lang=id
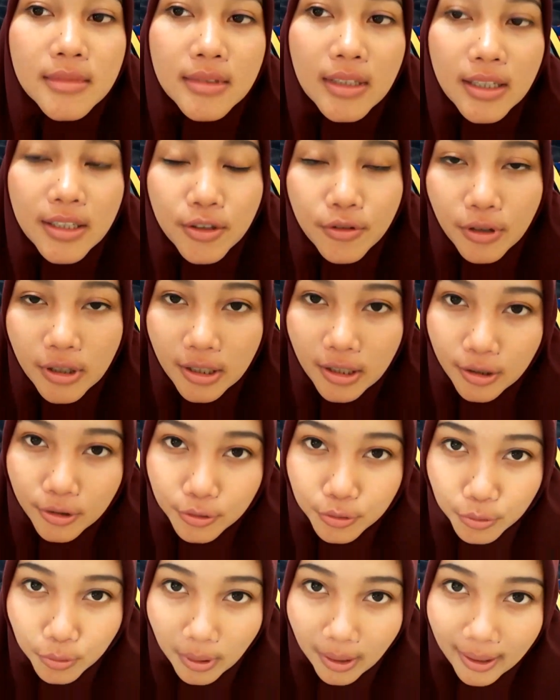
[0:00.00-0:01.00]
ini warna
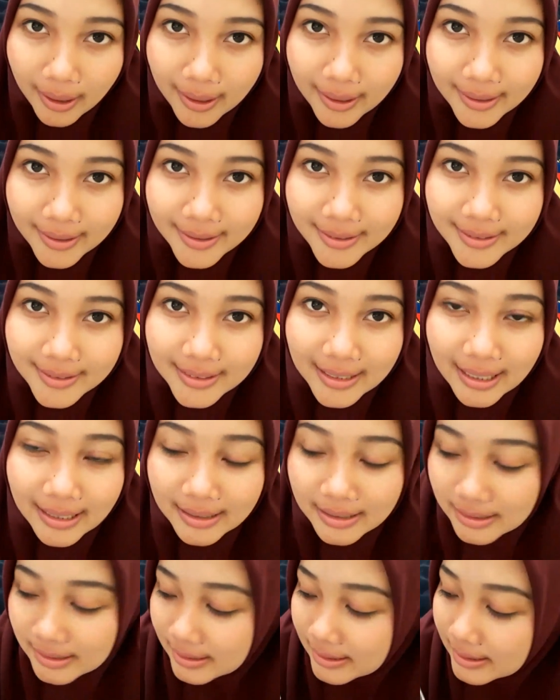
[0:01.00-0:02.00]
kedua dan
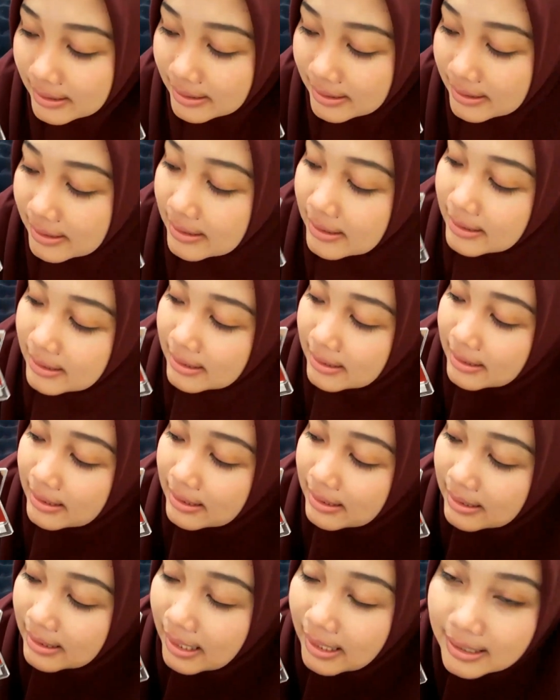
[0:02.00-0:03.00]

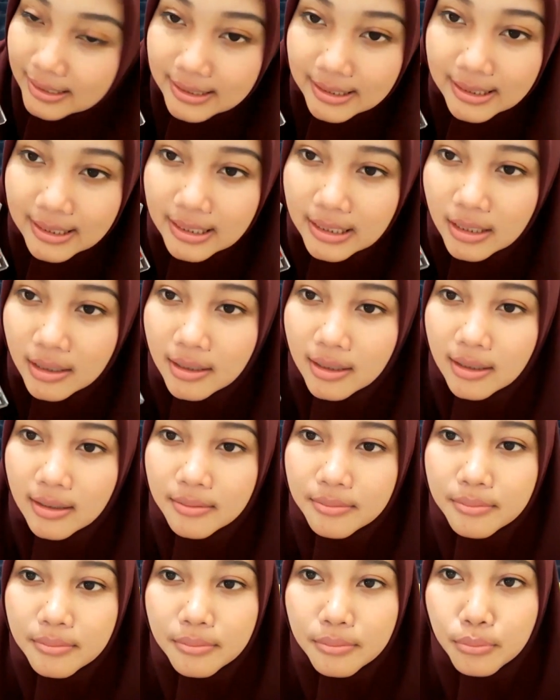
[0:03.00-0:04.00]
dari sini kita
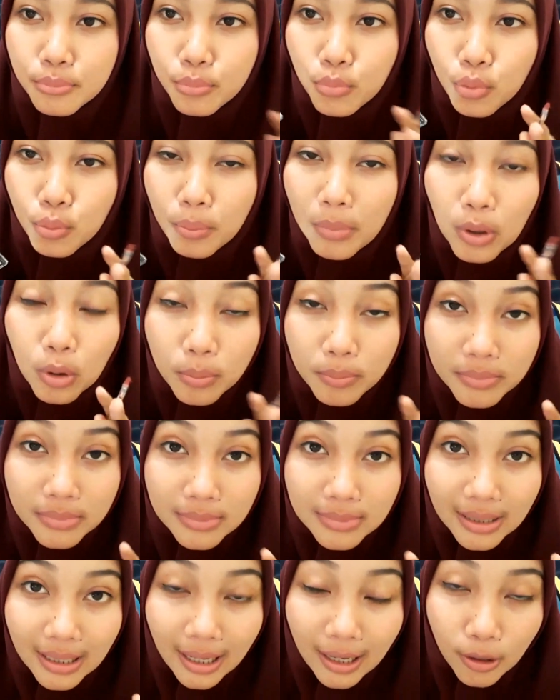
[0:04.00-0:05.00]

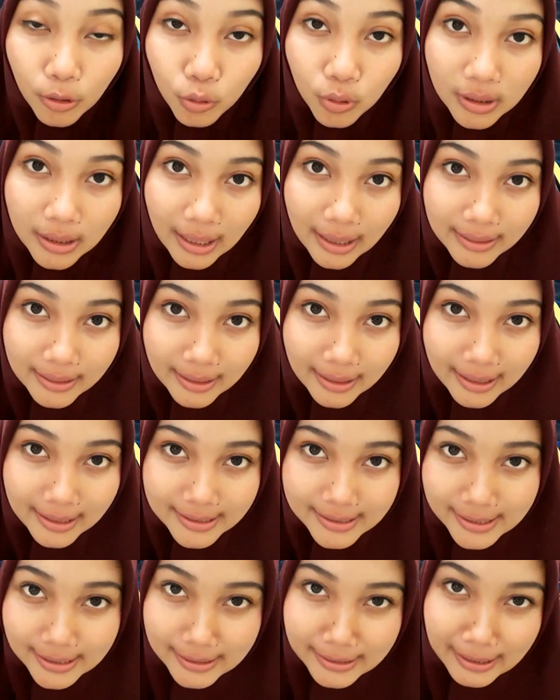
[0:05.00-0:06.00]
belum terlalu kelihatan
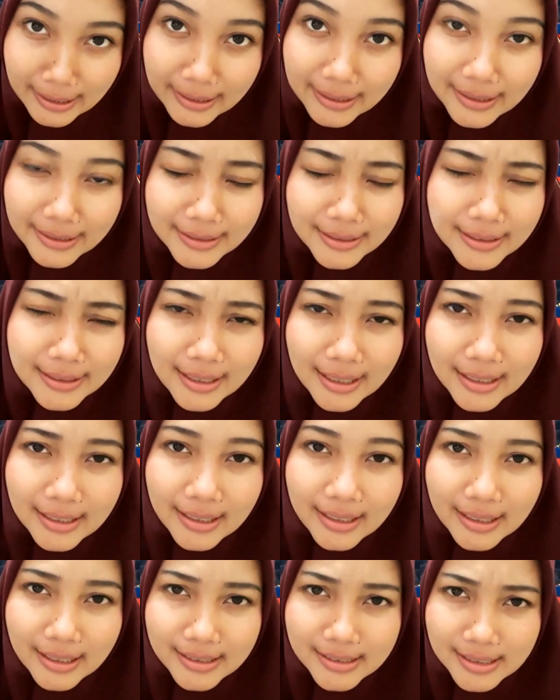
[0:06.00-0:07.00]
hasilnya nanti
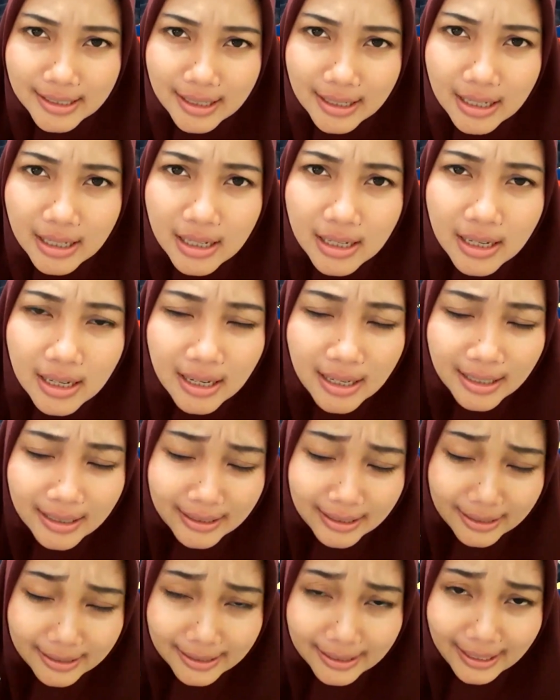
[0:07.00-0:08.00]
kalian aja
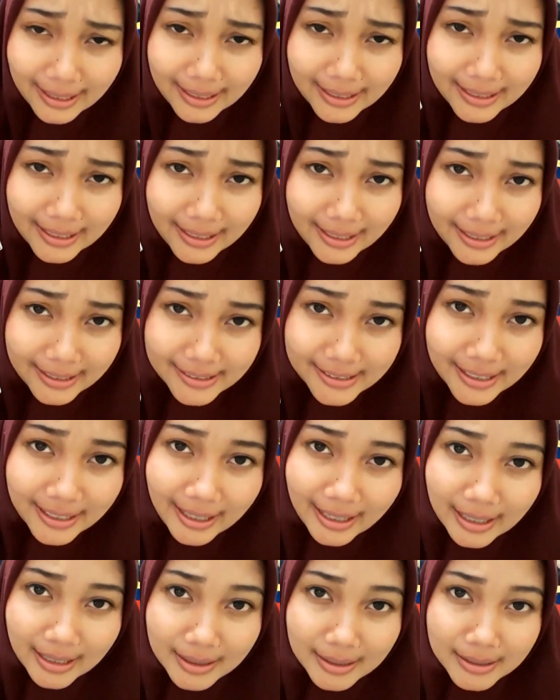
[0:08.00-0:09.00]
nanti kalian aja
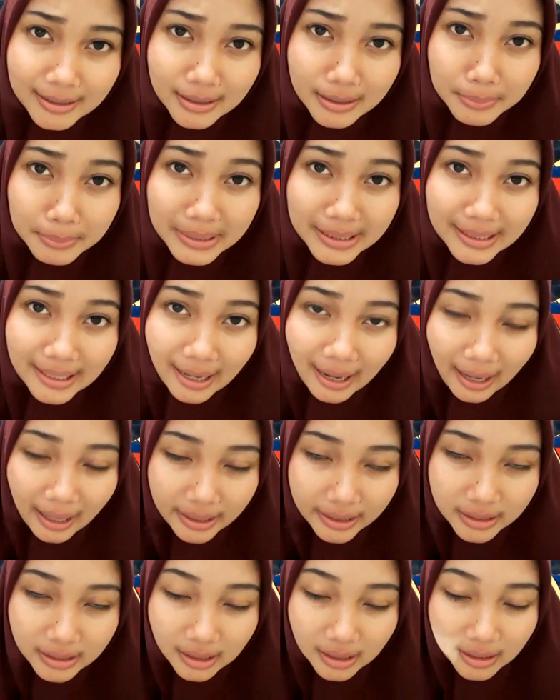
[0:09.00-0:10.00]
yang
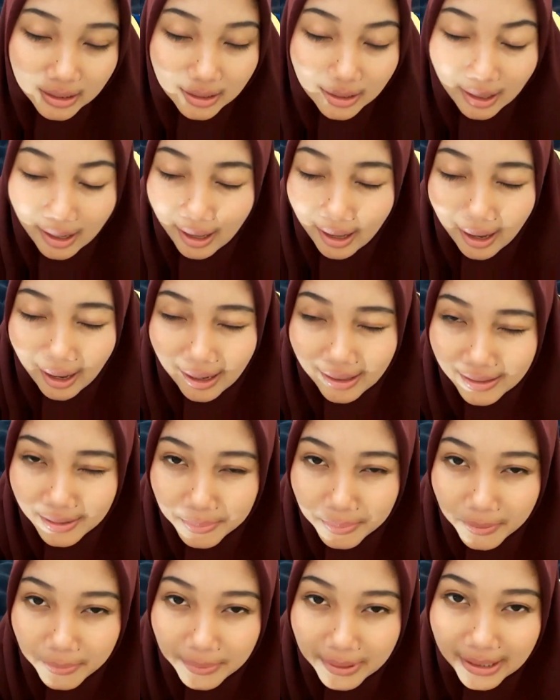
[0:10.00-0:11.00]
menilai kira-kira ada
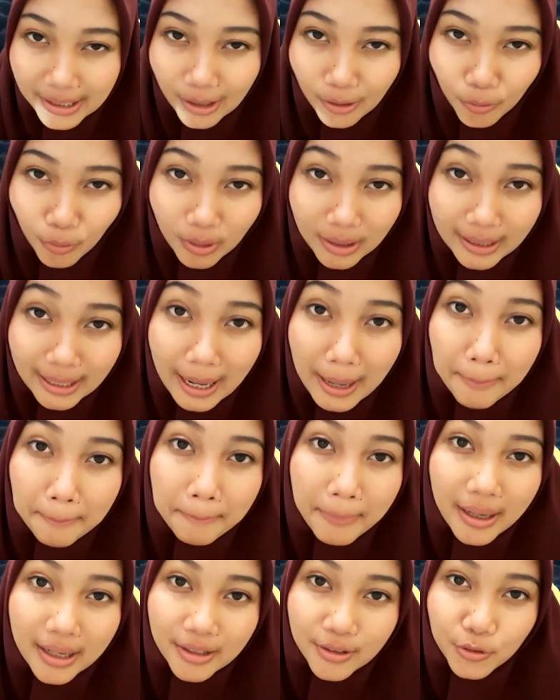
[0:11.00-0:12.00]
perbedaan warna
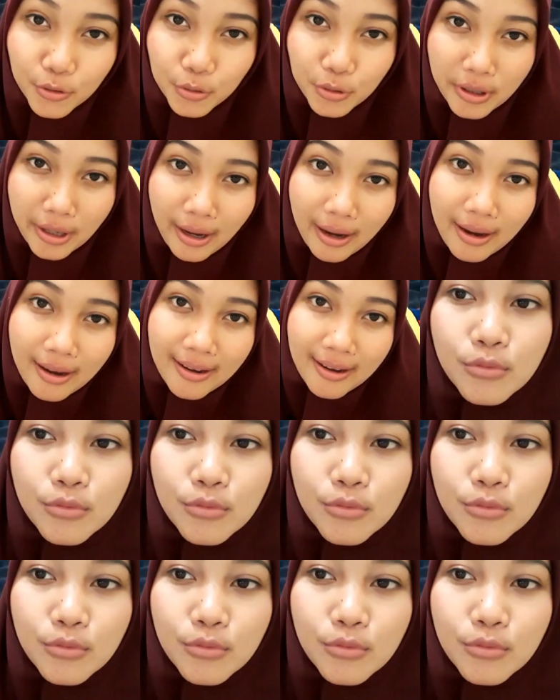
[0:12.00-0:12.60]
apa gitu ya.